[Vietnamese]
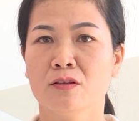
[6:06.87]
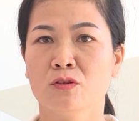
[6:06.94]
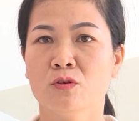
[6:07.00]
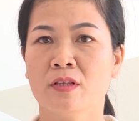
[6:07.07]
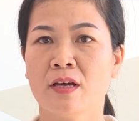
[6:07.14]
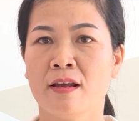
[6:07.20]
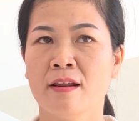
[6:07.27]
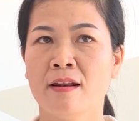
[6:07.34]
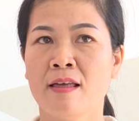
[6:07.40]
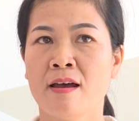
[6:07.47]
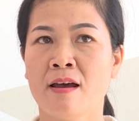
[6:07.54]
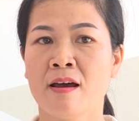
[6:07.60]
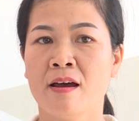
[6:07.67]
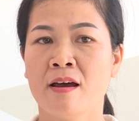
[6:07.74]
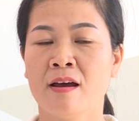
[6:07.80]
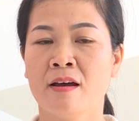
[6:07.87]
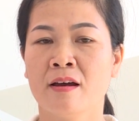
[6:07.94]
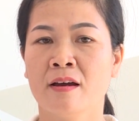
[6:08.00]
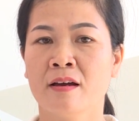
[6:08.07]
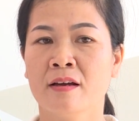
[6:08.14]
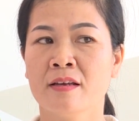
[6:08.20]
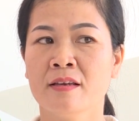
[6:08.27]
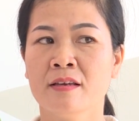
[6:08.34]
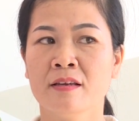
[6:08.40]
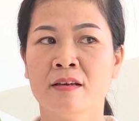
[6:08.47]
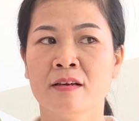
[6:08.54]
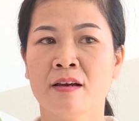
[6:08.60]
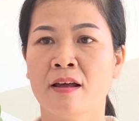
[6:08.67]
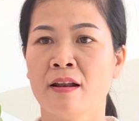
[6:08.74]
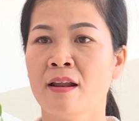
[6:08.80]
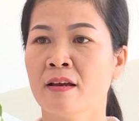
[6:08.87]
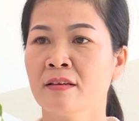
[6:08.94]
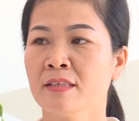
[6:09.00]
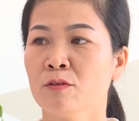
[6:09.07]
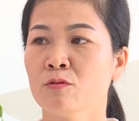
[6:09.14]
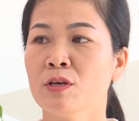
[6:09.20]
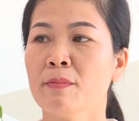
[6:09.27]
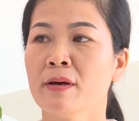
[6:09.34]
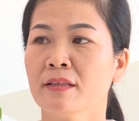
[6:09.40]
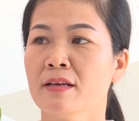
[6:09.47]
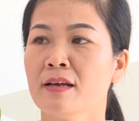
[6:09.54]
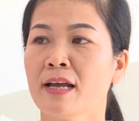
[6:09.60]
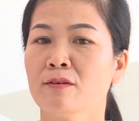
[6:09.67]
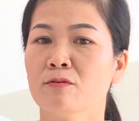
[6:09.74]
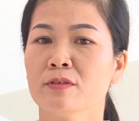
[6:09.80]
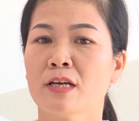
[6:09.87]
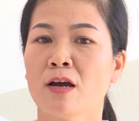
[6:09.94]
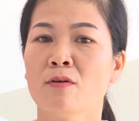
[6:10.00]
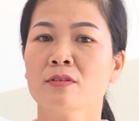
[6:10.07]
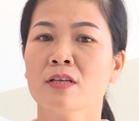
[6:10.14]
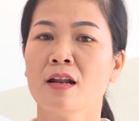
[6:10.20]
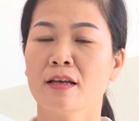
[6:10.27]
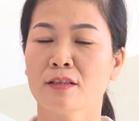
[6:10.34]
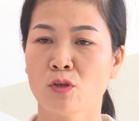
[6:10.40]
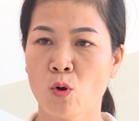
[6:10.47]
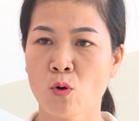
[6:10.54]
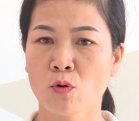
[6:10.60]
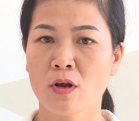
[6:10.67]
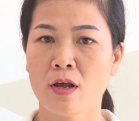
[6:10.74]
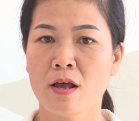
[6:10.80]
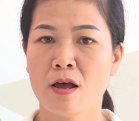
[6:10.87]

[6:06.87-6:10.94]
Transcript: tôi thấy là cái khả năng giao tiếp bằng tiếng Anh của cháu rất là tốt.